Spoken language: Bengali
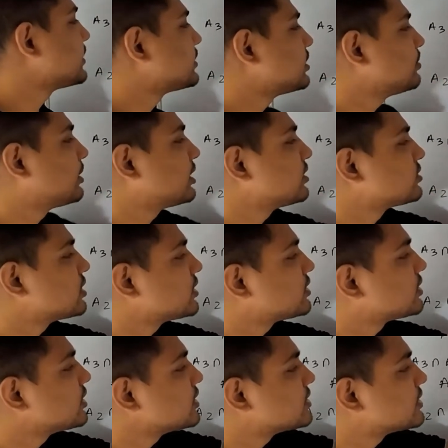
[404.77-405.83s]
এ থ্রি মানে আছে
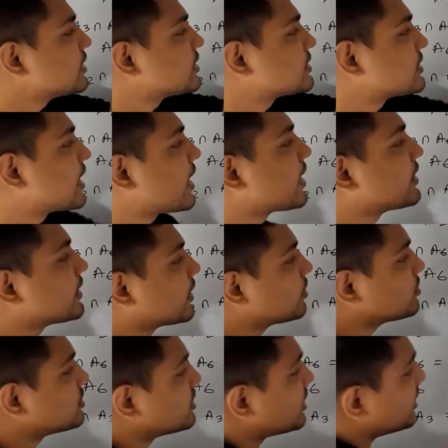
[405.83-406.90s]
থ্রি সিক্স নাইন
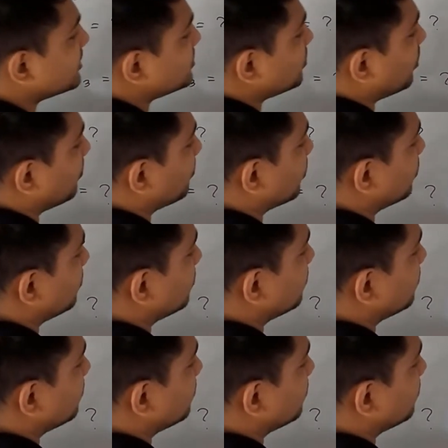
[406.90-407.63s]
দেখো সিক্স কমন